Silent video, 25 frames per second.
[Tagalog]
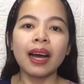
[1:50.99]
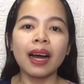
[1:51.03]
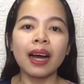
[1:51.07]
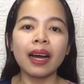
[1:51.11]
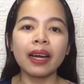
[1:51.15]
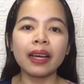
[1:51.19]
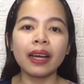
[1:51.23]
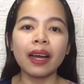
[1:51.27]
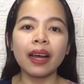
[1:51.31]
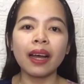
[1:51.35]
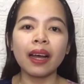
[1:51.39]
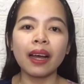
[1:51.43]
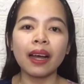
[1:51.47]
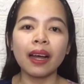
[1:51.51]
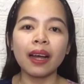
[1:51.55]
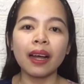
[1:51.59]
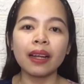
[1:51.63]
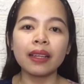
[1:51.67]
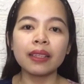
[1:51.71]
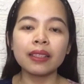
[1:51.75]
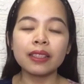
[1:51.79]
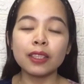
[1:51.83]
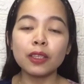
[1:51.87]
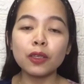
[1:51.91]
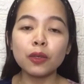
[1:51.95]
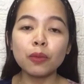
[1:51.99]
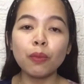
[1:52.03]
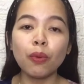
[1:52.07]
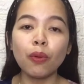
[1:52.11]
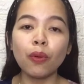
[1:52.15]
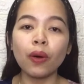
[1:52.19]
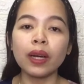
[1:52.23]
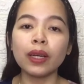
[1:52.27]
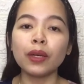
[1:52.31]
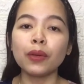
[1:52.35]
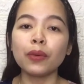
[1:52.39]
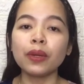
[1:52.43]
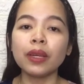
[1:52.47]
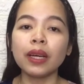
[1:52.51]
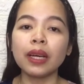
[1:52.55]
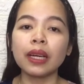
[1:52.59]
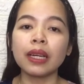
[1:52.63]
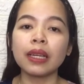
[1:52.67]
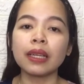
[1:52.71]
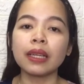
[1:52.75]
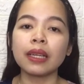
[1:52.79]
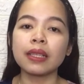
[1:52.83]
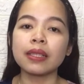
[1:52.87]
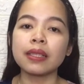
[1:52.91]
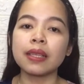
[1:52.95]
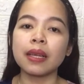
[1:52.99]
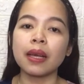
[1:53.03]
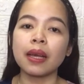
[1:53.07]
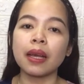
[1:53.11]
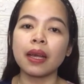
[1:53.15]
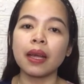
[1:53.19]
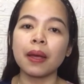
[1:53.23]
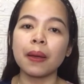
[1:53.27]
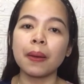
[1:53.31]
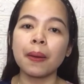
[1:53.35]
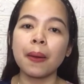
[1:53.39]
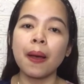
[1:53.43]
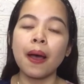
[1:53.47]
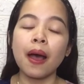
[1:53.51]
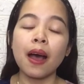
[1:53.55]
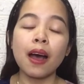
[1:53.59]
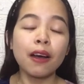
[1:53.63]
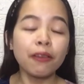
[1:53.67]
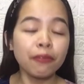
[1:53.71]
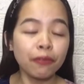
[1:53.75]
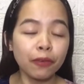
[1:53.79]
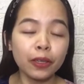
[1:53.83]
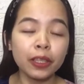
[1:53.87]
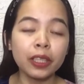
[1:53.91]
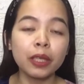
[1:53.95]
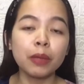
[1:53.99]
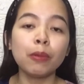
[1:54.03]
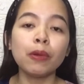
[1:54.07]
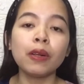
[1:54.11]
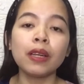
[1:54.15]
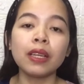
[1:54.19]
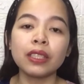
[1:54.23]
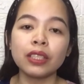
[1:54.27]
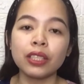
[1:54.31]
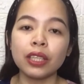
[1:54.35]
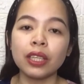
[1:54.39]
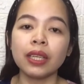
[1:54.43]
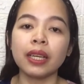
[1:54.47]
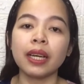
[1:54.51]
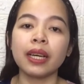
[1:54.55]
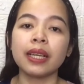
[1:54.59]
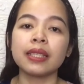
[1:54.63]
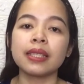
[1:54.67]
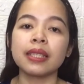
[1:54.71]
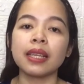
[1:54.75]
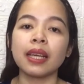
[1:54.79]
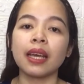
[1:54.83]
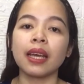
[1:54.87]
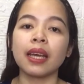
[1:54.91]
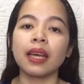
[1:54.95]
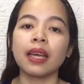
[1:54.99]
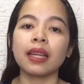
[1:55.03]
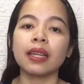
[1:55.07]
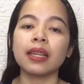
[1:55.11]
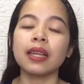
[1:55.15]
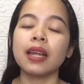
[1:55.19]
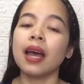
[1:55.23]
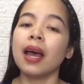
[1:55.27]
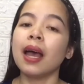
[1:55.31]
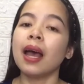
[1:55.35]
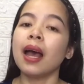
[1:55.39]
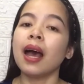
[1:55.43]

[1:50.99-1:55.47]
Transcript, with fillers: Kaya sinubukan ko na rin kasi affordable lang siya guys and